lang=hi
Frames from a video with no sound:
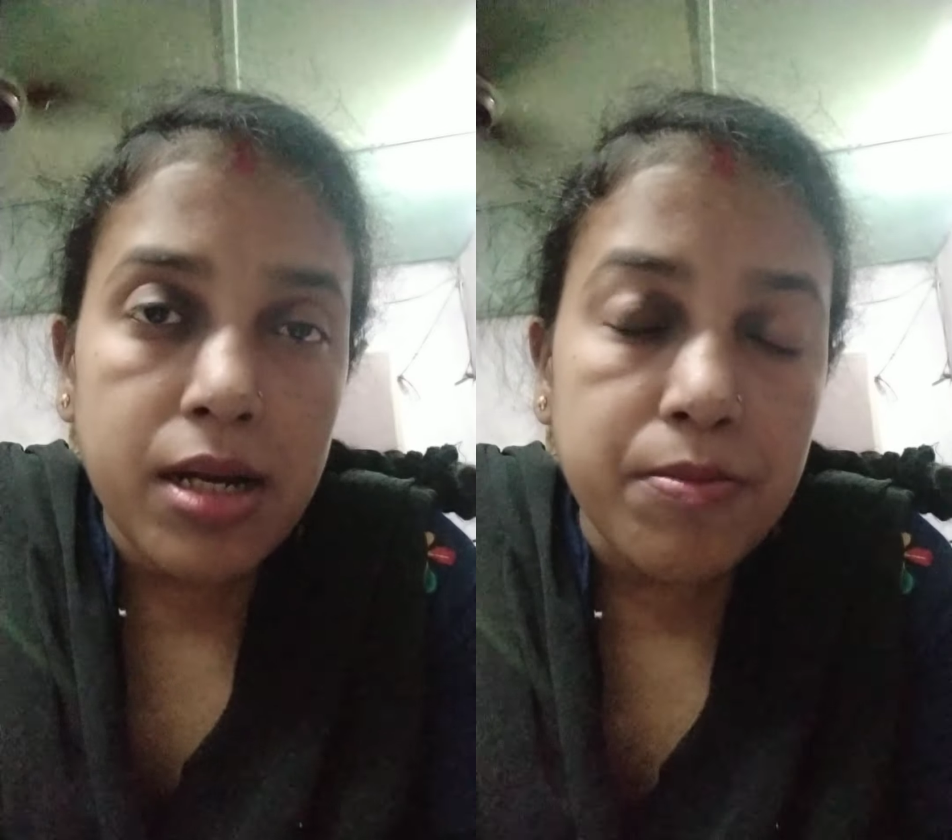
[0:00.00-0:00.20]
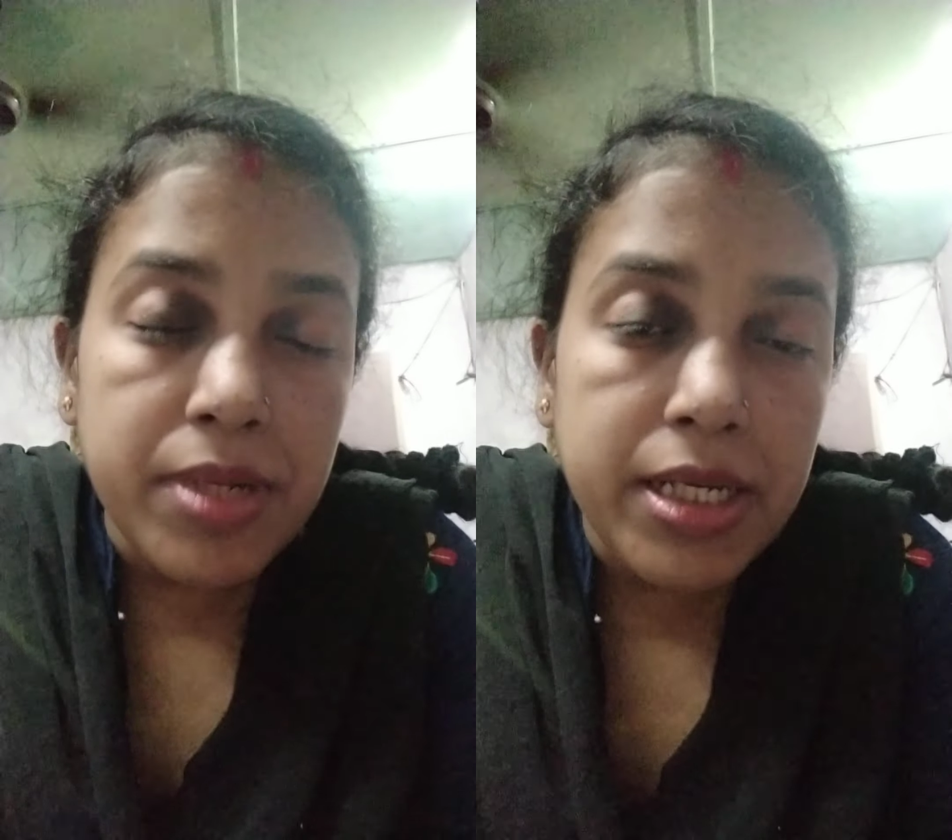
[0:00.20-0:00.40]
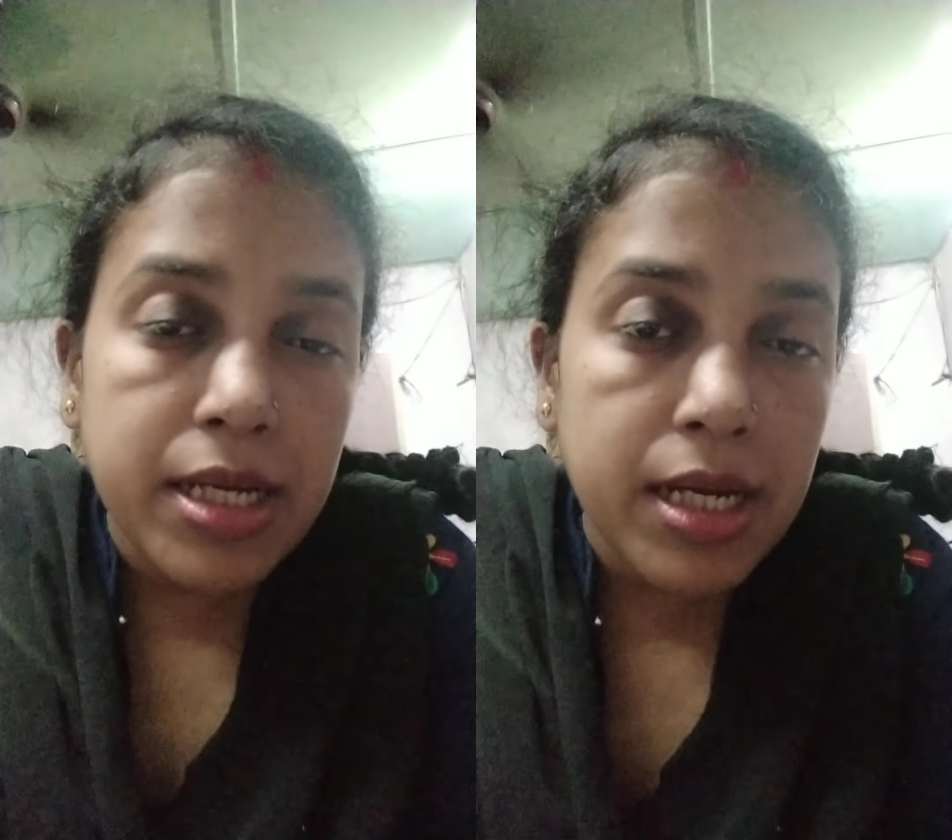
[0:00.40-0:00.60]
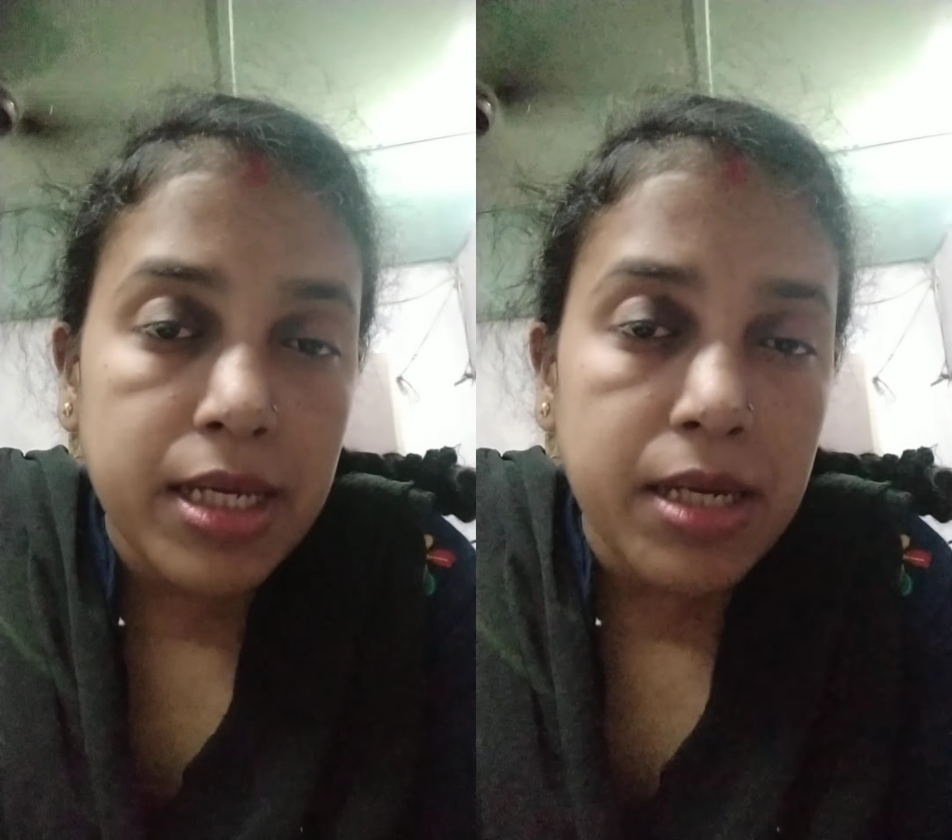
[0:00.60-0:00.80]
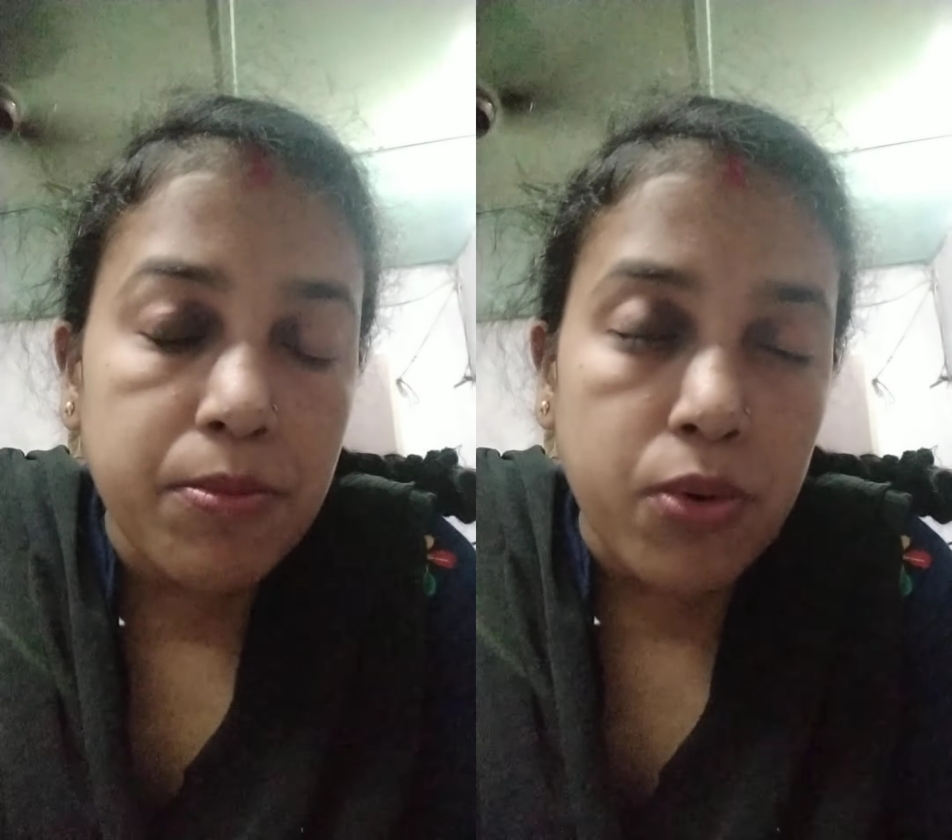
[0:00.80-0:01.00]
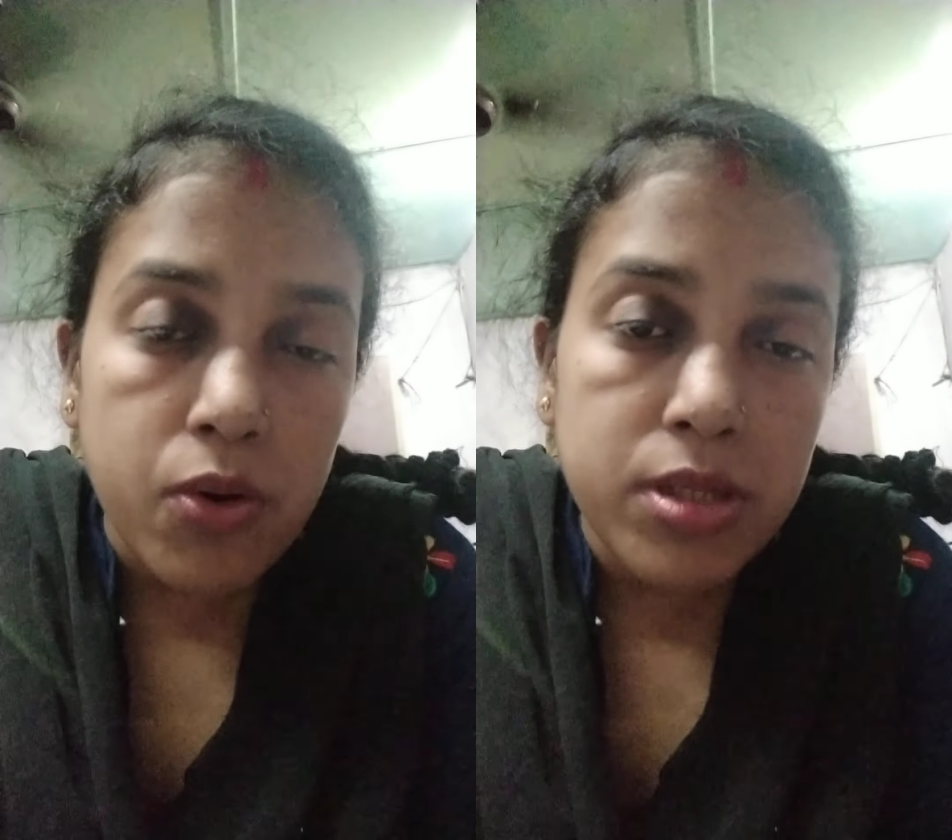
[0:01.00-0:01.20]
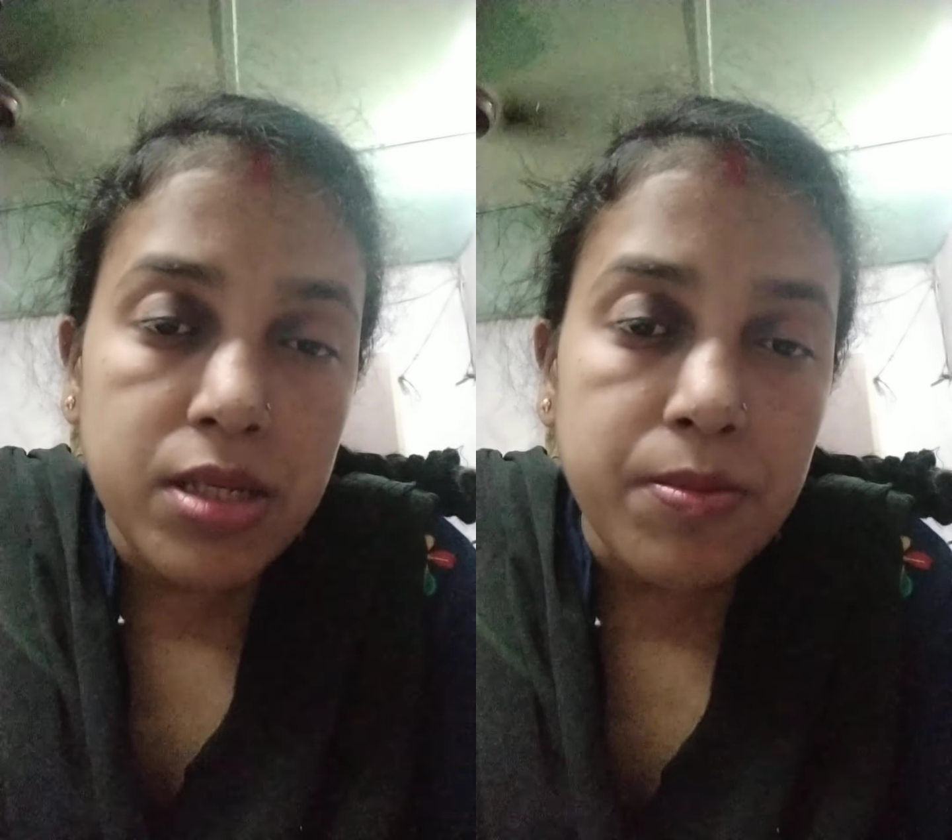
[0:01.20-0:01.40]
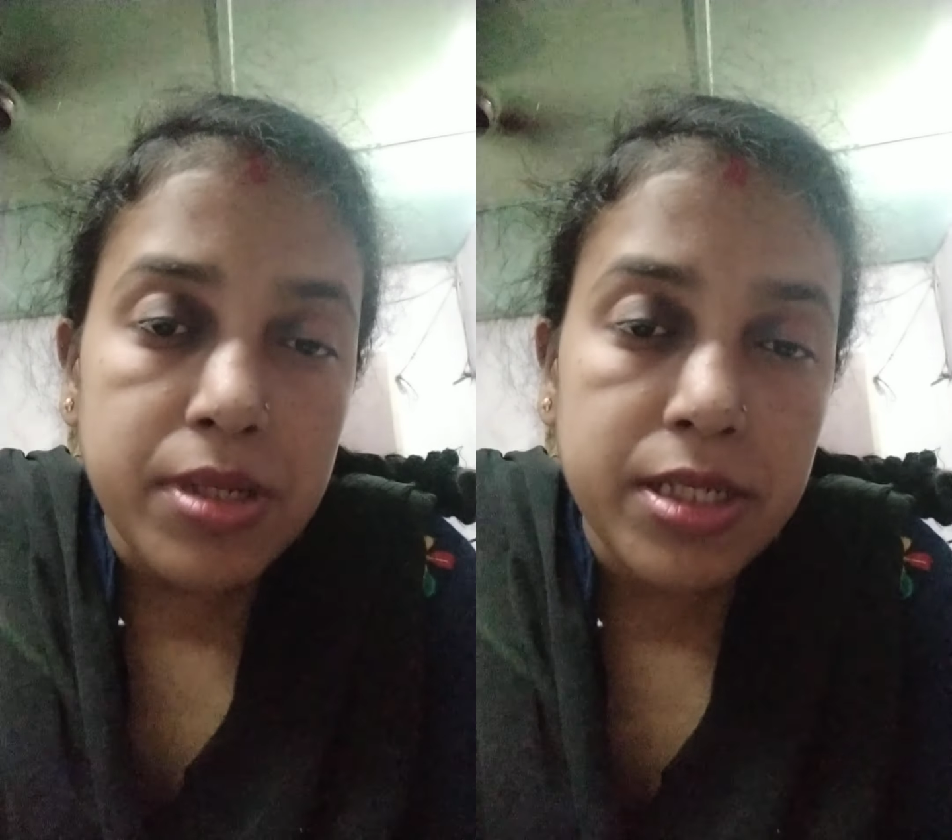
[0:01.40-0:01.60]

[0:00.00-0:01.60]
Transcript: अमेरिका के बहुत ही